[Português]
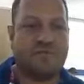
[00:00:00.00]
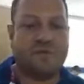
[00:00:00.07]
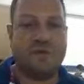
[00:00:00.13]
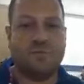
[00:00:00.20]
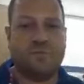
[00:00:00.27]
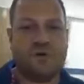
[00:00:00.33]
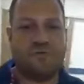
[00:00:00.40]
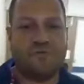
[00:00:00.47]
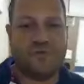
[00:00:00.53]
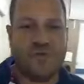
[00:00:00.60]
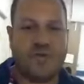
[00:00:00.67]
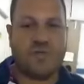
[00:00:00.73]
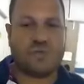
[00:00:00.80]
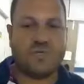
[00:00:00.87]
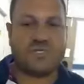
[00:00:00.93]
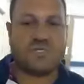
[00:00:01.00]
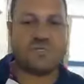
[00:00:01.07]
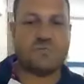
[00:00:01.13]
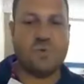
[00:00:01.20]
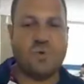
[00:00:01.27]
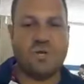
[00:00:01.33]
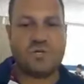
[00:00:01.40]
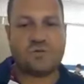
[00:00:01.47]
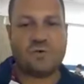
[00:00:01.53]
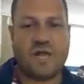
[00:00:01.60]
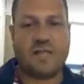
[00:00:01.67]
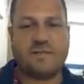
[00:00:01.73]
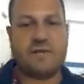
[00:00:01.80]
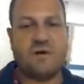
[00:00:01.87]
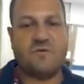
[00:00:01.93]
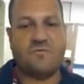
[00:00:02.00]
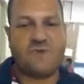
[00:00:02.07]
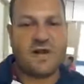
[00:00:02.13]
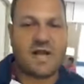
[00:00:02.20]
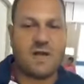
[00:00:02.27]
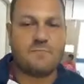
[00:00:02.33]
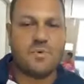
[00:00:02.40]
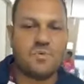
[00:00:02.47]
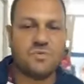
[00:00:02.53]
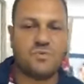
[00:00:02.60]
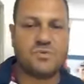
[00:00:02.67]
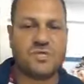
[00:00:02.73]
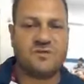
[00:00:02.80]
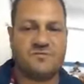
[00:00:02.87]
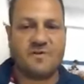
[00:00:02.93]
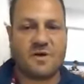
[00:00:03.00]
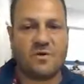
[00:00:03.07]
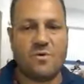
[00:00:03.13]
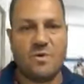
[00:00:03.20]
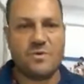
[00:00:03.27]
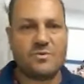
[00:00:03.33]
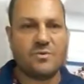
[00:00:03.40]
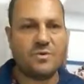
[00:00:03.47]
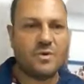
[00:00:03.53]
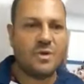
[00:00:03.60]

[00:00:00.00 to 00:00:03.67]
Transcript: Filho, prefeito, esses políticos ladrão, vagabundo, sem vergonha,